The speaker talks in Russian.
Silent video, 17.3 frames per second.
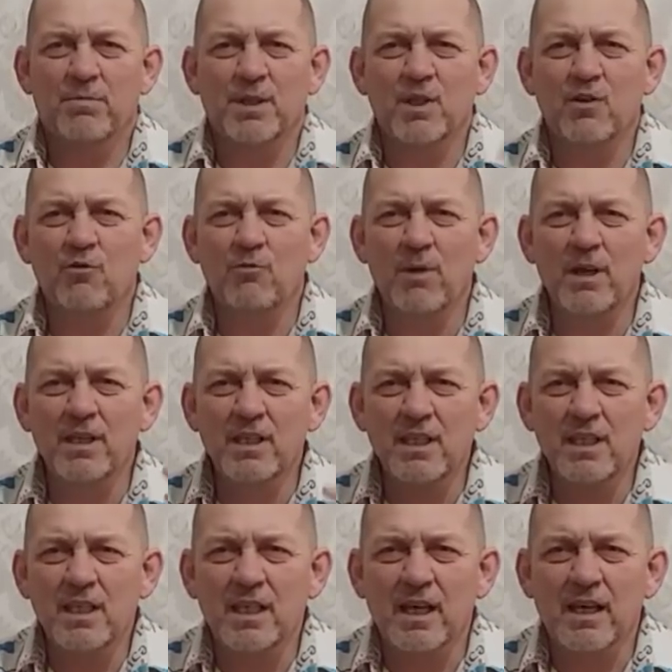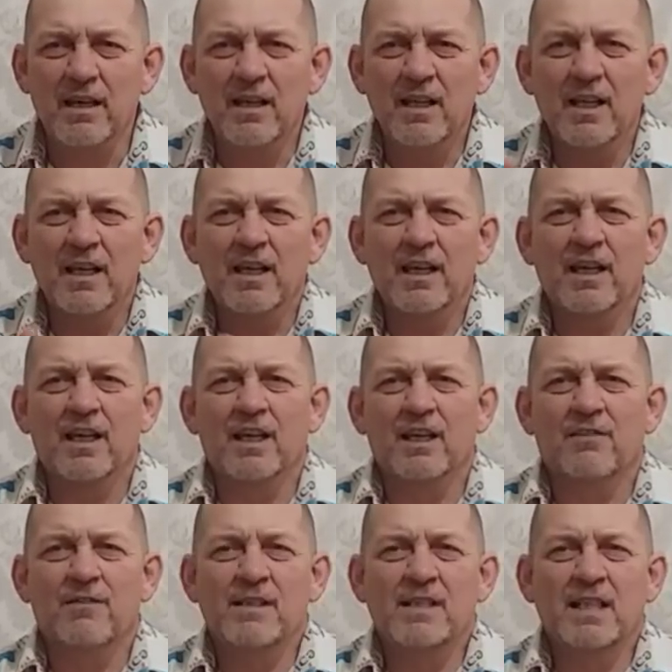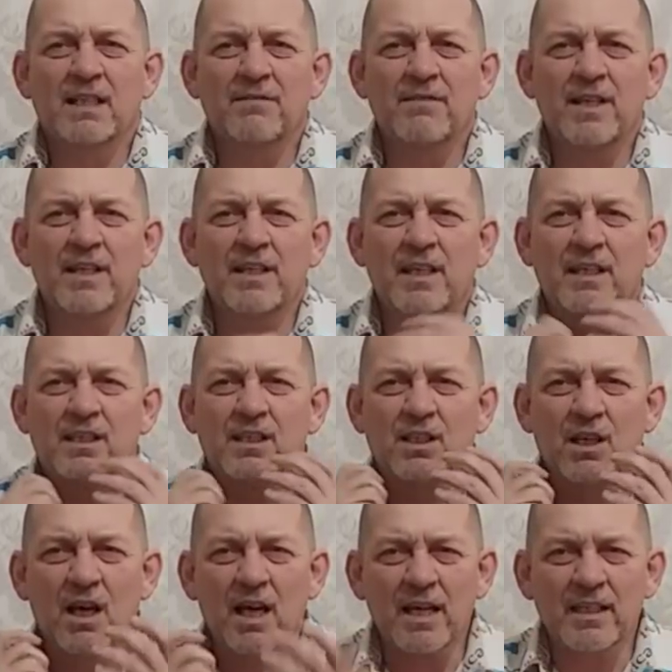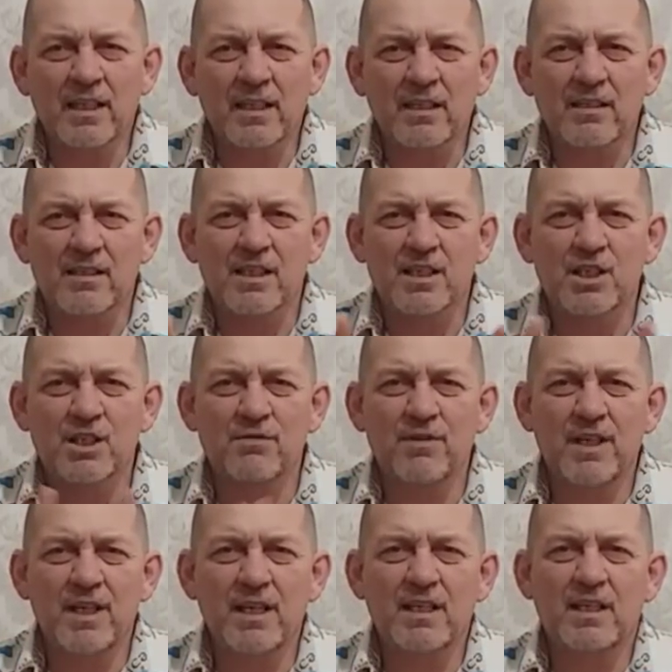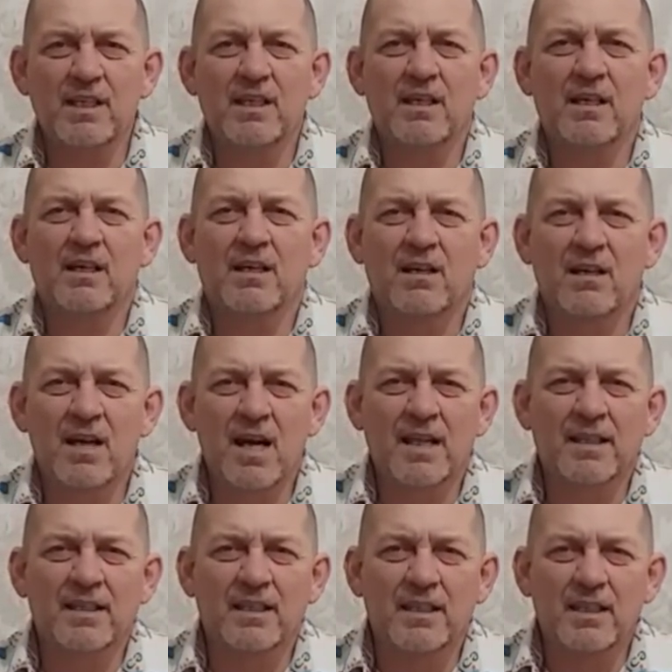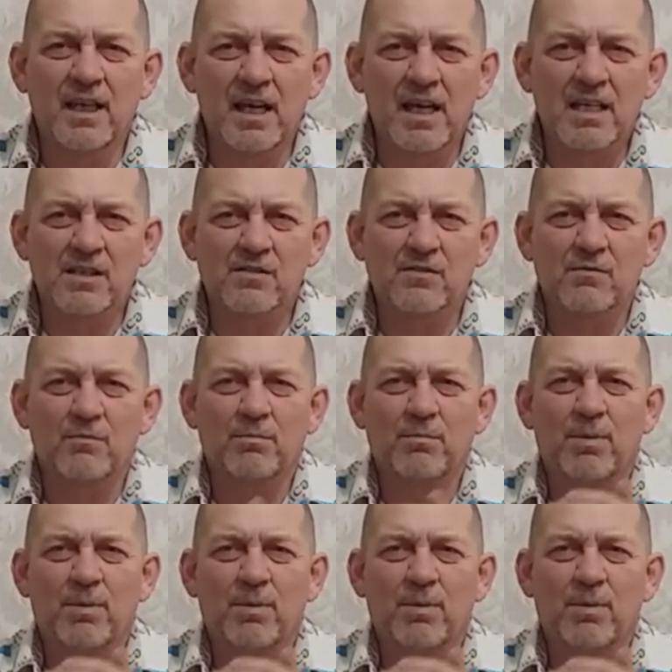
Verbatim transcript: пневмония, э, восстановление тканей, заживление ран, язв,